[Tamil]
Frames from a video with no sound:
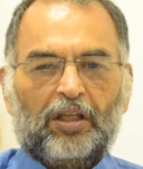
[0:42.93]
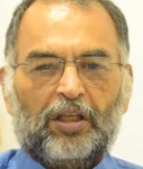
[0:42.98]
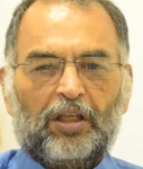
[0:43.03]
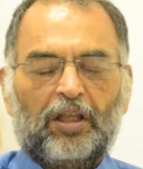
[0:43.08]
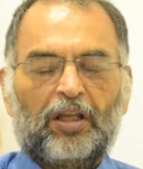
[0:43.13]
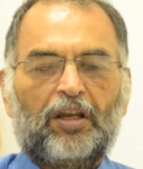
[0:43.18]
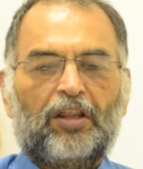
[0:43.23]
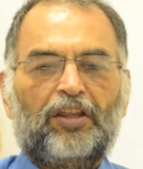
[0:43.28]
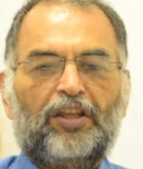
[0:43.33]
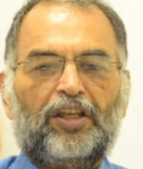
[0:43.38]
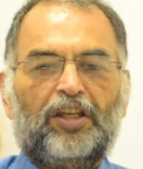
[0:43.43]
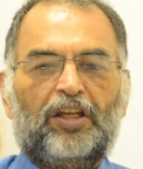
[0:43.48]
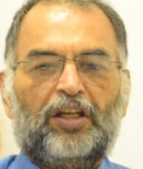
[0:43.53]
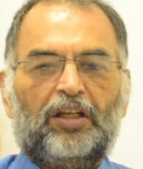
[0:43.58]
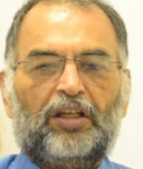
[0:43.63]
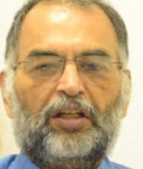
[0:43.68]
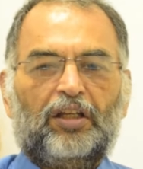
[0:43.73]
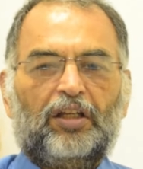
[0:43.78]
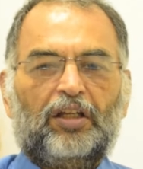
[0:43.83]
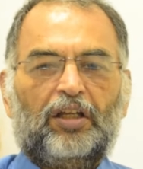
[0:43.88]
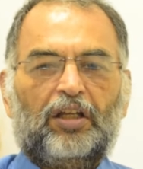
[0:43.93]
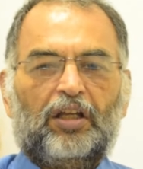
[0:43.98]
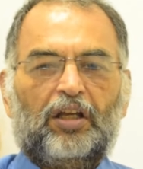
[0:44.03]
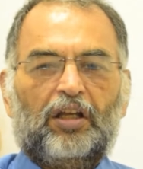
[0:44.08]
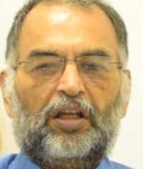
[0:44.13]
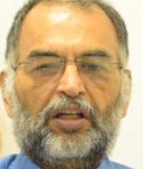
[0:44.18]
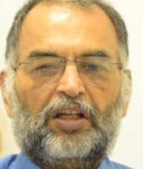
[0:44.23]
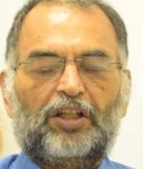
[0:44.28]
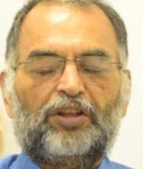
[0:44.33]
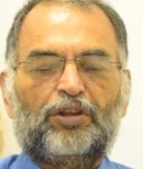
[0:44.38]
இருதய
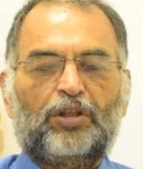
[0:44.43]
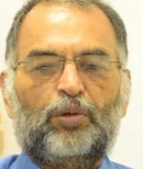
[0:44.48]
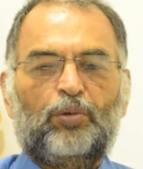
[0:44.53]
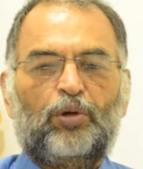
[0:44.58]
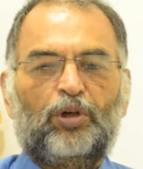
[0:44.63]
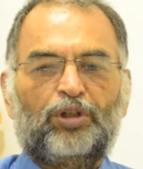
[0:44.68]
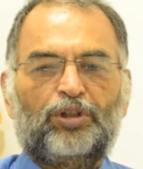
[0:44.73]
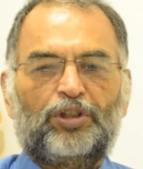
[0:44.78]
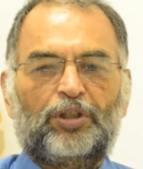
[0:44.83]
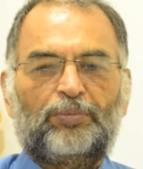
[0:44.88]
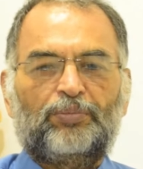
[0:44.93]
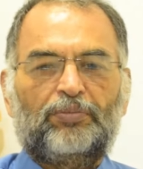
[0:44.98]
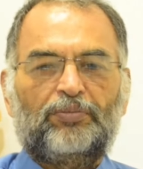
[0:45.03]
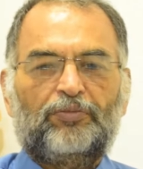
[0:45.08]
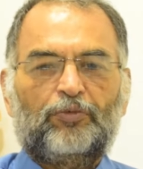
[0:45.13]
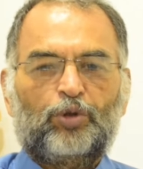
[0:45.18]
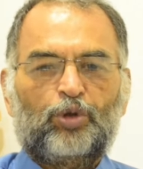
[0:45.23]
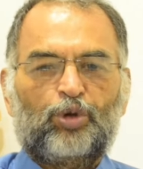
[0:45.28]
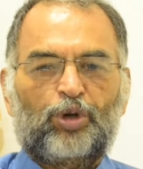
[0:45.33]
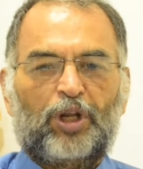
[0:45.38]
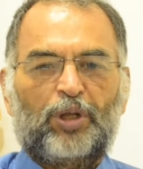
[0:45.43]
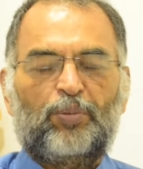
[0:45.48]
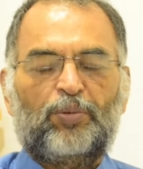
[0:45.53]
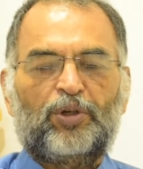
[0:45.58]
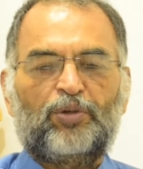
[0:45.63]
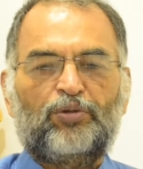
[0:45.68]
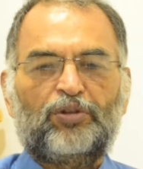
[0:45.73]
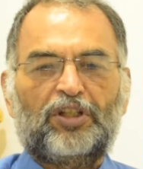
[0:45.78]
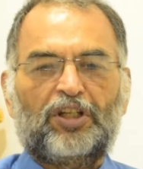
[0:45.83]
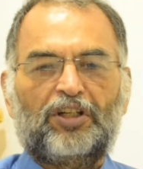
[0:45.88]
இரத்த ஓட்டம்
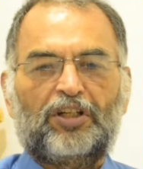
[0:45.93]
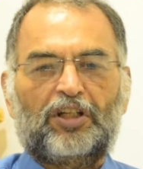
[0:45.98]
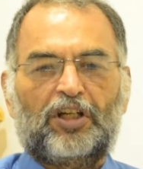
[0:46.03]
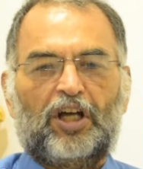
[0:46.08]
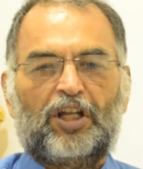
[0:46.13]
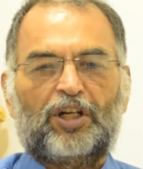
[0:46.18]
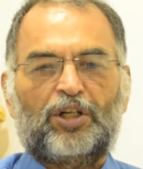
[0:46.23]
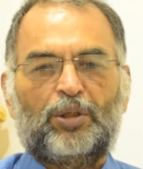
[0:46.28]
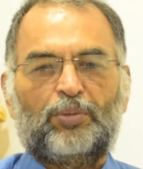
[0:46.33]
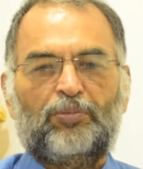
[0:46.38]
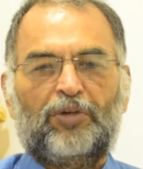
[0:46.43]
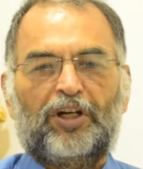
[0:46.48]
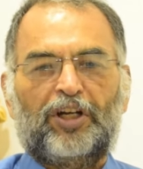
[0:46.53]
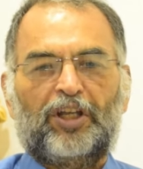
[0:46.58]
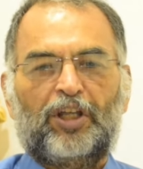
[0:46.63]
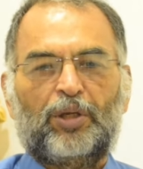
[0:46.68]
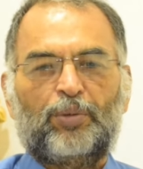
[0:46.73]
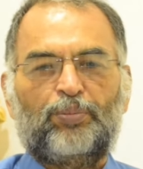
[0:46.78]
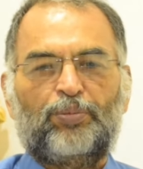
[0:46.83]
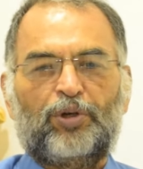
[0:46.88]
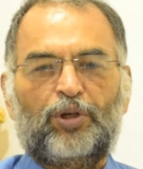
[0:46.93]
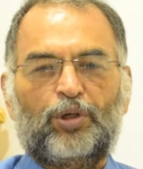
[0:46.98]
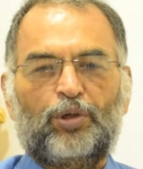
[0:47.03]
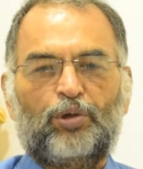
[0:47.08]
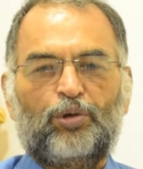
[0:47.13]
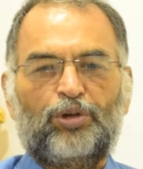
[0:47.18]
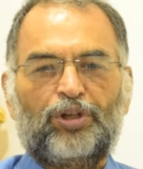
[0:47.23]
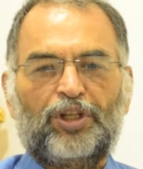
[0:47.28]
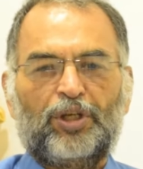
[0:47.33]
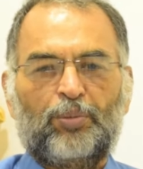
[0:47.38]
குறைபடுவதன் காரணமாக
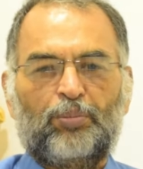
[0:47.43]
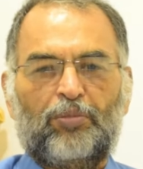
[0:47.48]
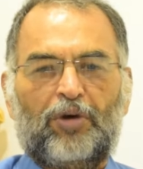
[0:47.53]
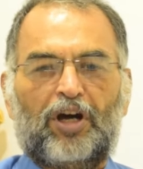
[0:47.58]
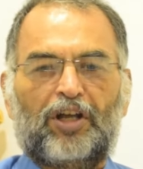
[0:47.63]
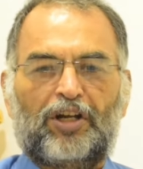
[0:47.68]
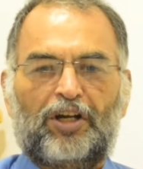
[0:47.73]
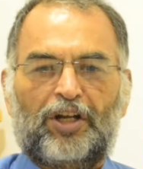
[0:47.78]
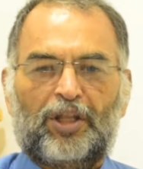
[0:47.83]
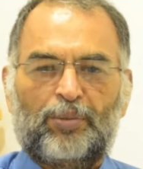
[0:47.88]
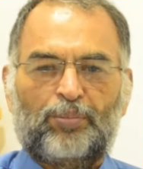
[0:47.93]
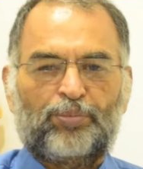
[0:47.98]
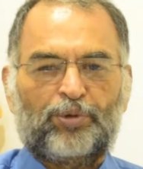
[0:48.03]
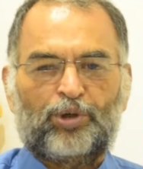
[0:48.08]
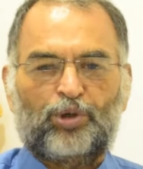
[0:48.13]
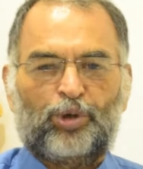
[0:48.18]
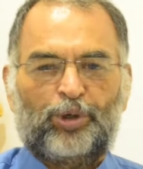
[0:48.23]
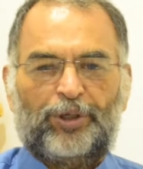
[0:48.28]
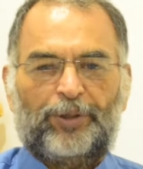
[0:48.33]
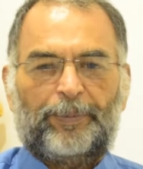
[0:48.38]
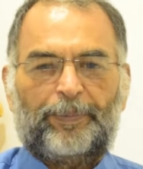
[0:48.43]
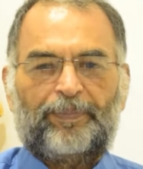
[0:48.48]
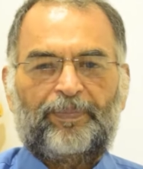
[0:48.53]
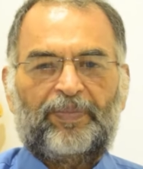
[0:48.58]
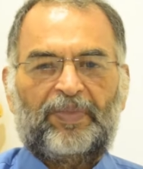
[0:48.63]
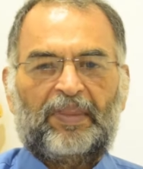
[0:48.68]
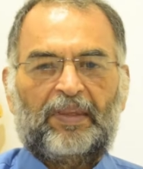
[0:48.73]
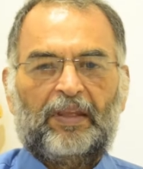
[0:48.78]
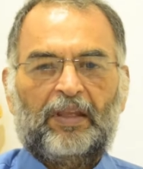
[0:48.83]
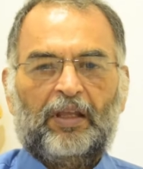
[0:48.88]
ஏற்படக்கூடிய மாரடைப்பு நோய்
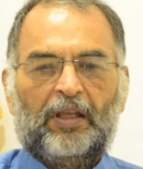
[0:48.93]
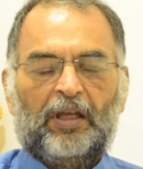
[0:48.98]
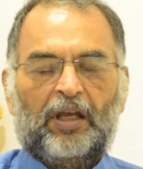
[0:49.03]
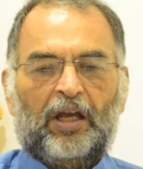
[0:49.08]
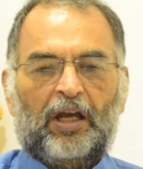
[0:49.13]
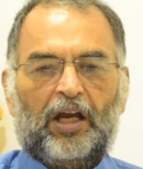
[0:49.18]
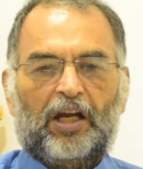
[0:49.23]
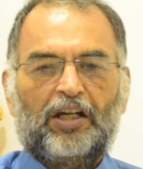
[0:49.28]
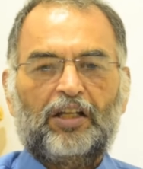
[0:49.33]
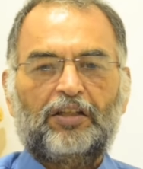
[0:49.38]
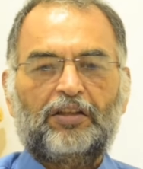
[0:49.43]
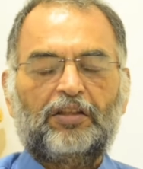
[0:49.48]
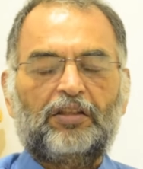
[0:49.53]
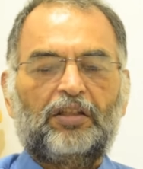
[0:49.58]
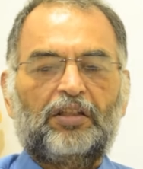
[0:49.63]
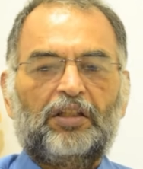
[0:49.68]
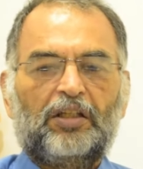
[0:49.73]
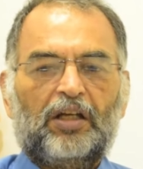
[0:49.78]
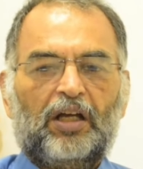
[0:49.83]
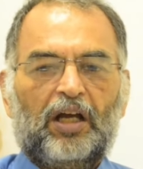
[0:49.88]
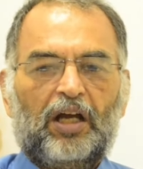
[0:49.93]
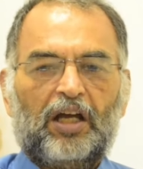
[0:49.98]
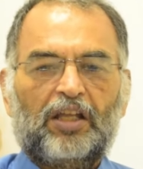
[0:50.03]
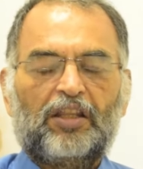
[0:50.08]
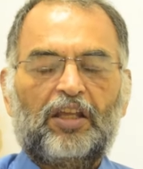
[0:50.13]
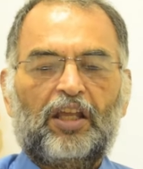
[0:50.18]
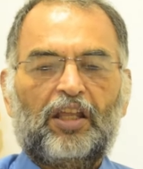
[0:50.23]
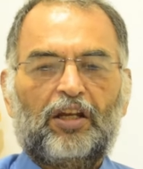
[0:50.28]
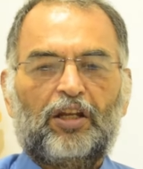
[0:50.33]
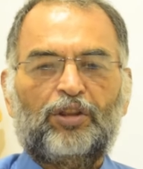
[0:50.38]
அடுத்து
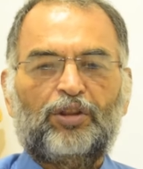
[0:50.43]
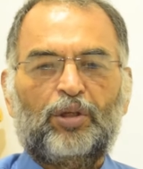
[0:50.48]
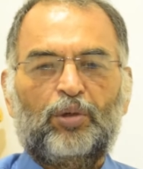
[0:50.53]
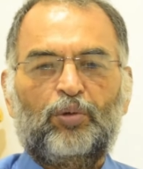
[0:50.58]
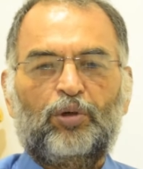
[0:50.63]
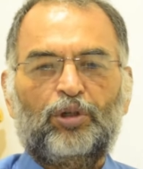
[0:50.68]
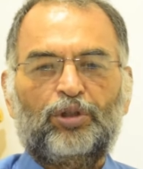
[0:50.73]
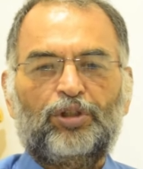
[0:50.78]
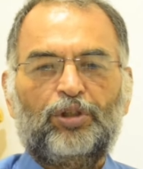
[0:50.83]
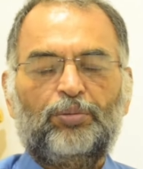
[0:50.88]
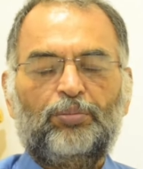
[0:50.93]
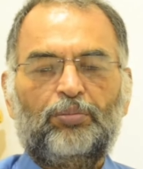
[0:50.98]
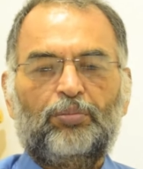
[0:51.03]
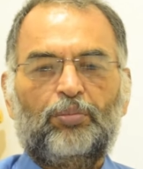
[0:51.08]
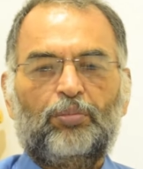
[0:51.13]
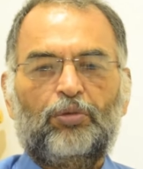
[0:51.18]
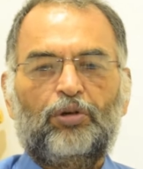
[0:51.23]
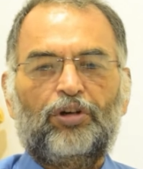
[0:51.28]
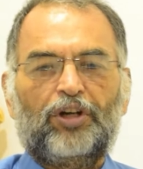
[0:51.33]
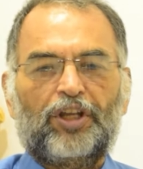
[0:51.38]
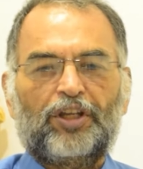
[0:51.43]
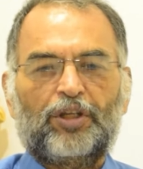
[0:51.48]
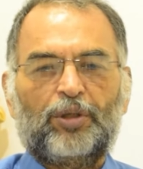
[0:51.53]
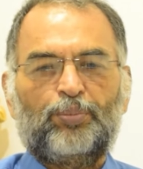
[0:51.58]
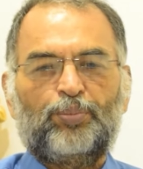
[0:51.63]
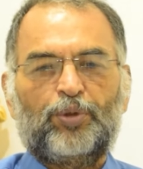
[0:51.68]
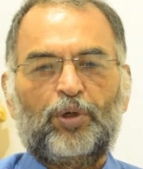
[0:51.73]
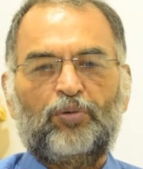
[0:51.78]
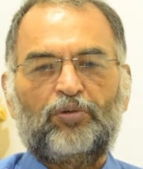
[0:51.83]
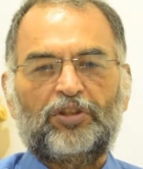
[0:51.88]
அதே இரத்த ஓட்டம் மூளைக்கு
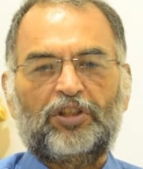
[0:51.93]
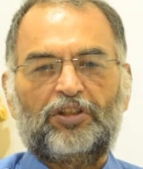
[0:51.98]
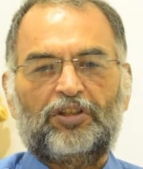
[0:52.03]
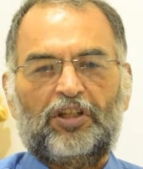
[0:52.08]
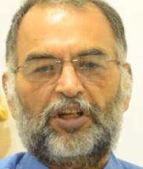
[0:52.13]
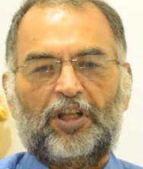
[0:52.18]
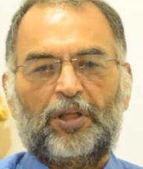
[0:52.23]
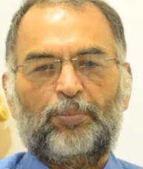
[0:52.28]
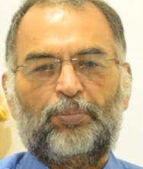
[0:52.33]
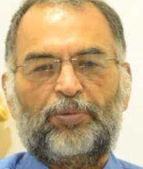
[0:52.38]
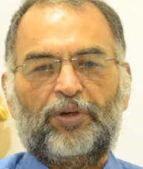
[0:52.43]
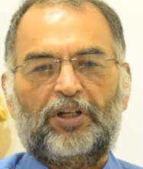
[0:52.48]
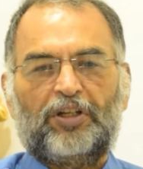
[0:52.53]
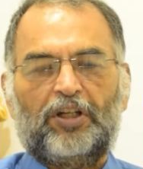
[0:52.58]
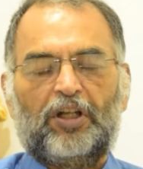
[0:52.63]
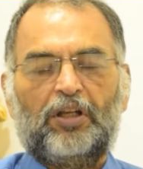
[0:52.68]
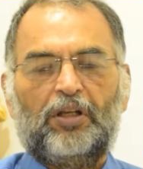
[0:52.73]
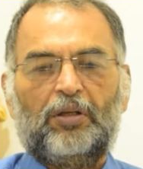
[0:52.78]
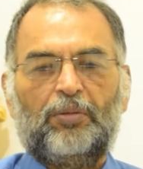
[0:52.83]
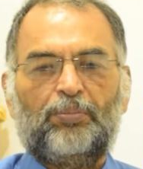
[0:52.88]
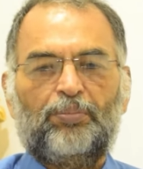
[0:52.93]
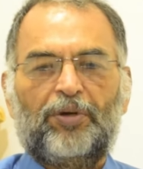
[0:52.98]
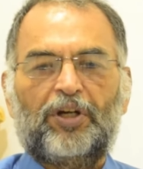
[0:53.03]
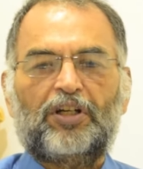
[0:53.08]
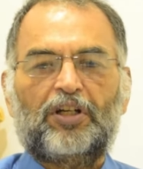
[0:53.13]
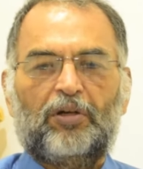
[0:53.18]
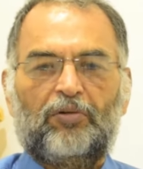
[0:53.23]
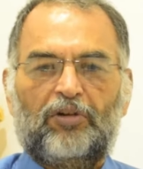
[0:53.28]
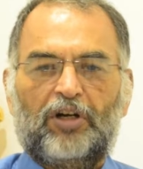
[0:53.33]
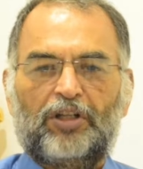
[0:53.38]
போவது தடைப்பட்டால்
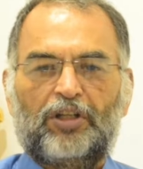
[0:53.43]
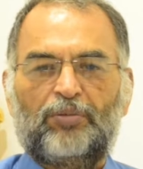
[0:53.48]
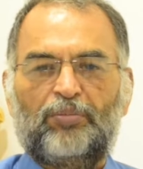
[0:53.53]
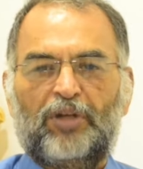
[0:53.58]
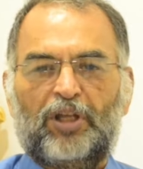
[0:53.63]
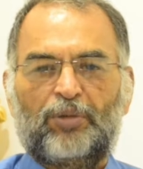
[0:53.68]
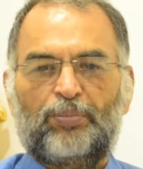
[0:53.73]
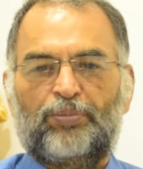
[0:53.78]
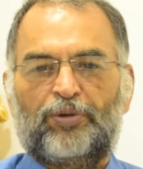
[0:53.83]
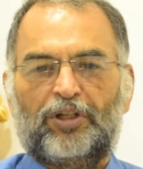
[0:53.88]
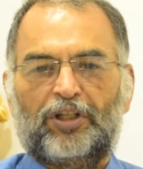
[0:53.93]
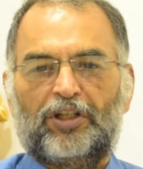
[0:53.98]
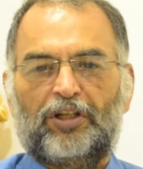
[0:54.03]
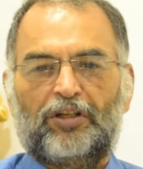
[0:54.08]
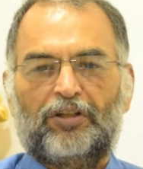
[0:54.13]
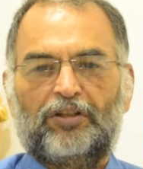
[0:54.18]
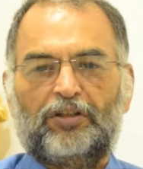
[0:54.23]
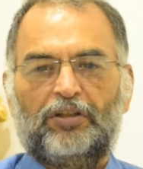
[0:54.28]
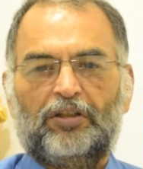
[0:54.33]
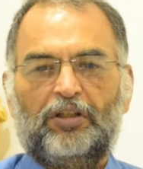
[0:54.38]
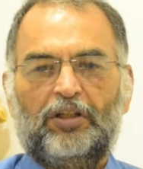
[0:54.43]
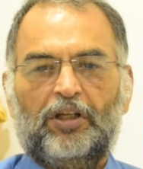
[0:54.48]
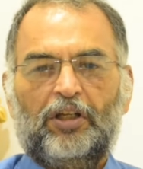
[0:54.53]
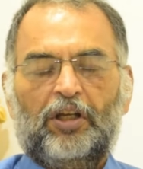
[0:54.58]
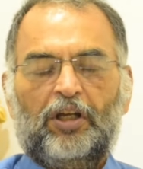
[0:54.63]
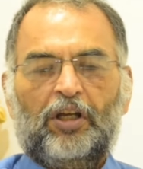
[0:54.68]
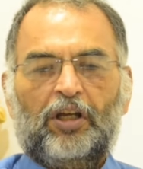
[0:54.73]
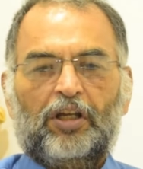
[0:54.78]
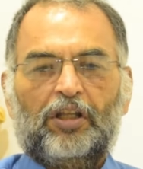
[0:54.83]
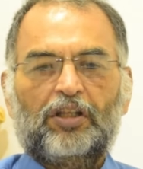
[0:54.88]
பக்கவாதம் ஏற்படுகிறது
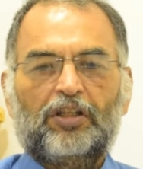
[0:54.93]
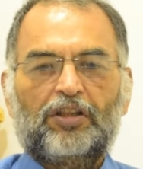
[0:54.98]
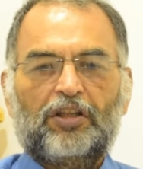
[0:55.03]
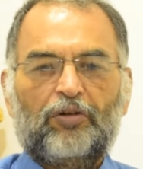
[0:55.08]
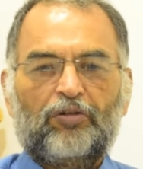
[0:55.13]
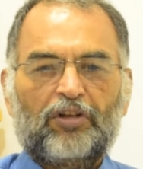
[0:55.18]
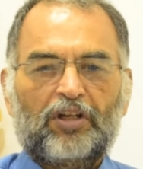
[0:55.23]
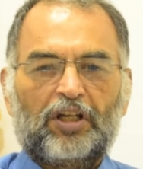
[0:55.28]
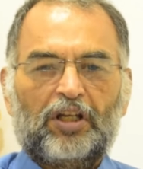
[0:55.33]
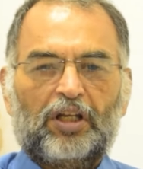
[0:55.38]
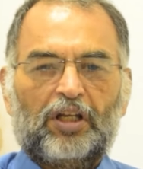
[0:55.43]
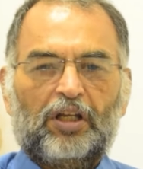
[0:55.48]
இது தவிர